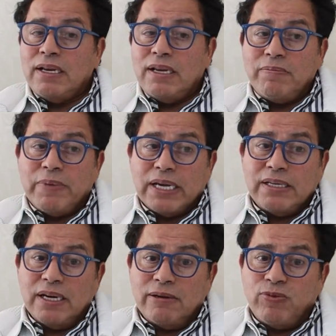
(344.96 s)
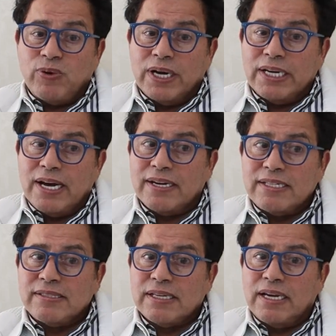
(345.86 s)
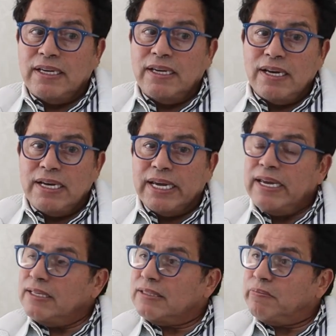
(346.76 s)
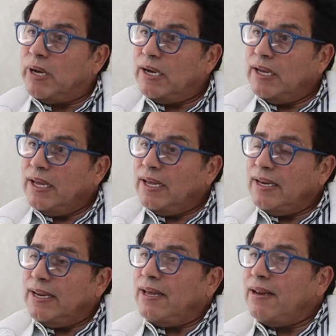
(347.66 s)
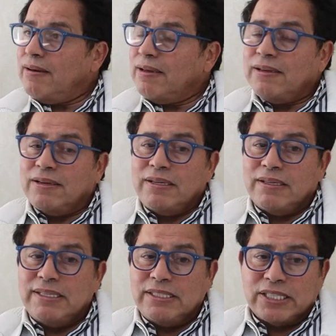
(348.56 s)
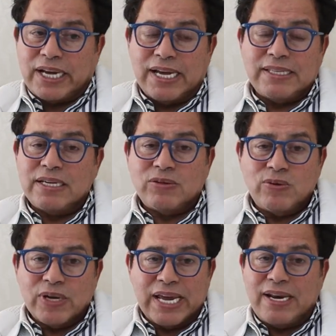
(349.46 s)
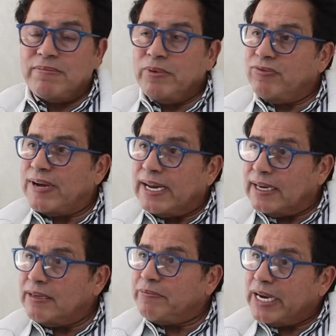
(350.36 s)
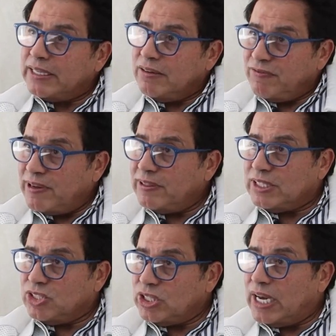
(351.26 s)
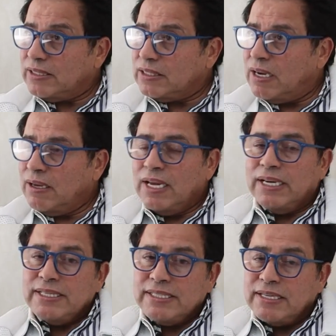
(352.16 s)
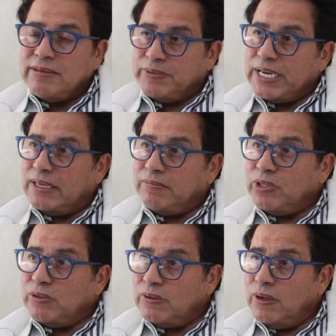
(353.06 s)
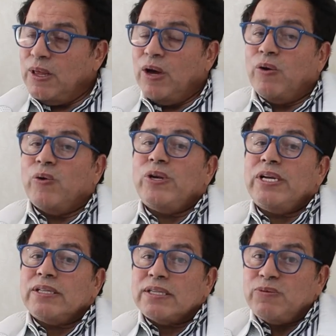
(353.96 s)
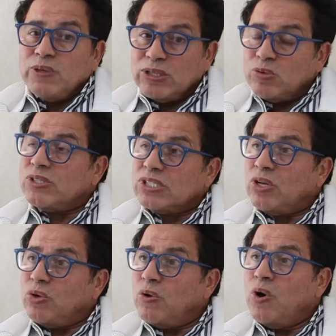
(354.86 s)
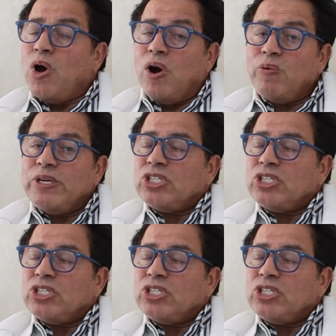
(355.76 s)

اللي ما غادي يعرفوها غير الاخصائيين اللي كاين تما الان الانتقادات والكلام الفارغ اللي ما غادي ينفع حتى شي حاجه الانسان يبتعد منه واللي توصل له هو